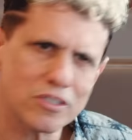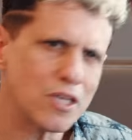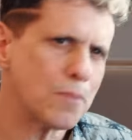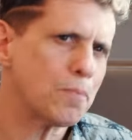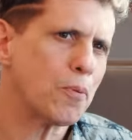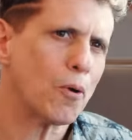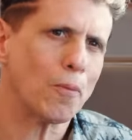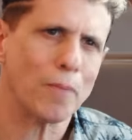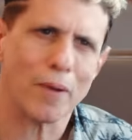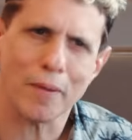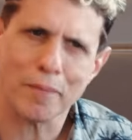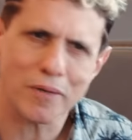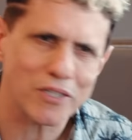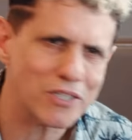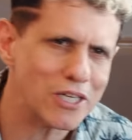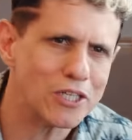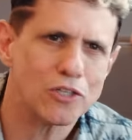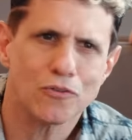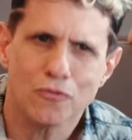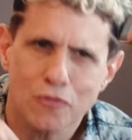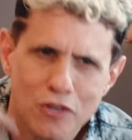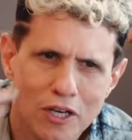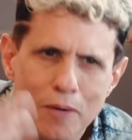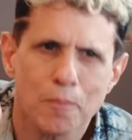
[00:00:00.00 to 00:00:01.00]
Sem problema,
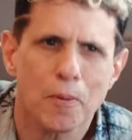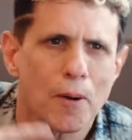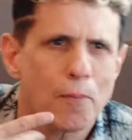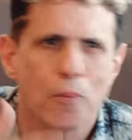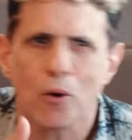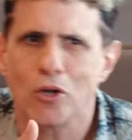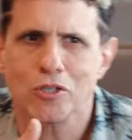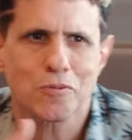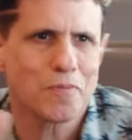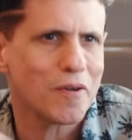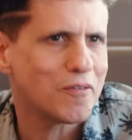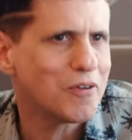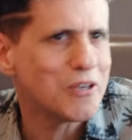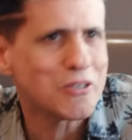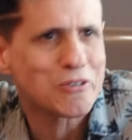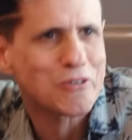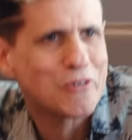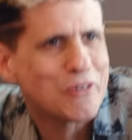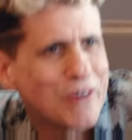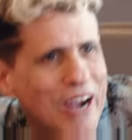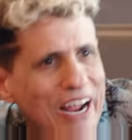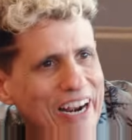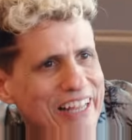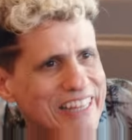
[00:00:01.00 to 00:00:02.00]
gente. Fica pra próxima vez
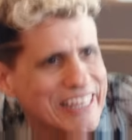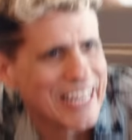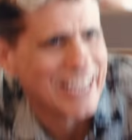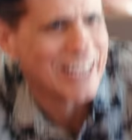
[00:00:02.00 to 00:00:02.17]
que o cara